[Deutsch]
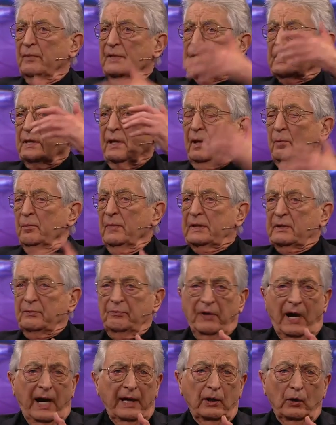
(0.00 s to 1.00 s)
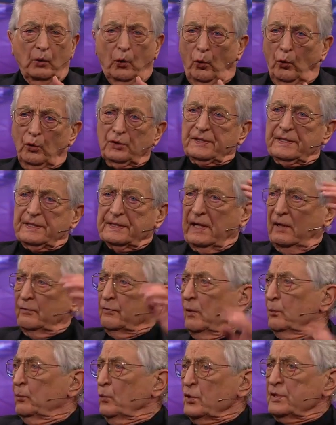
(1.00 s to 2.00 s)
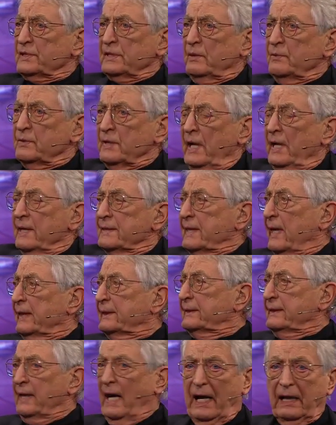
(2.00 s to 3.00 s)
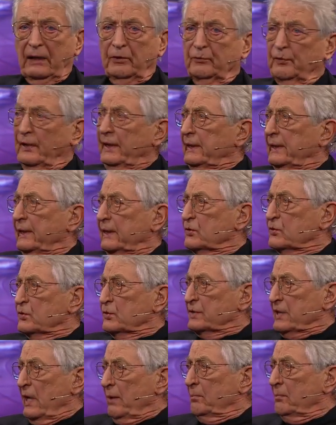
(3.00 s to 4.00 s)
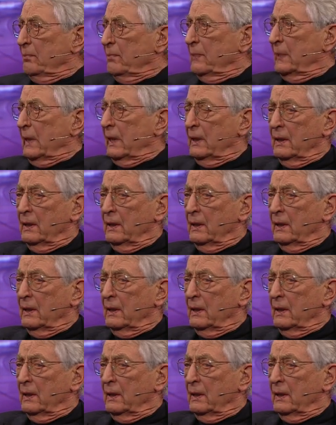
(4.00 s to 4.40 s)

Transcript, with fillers: wir mit, mit einer großen Zahl von Muslims seit Jahren friedlich zusammen.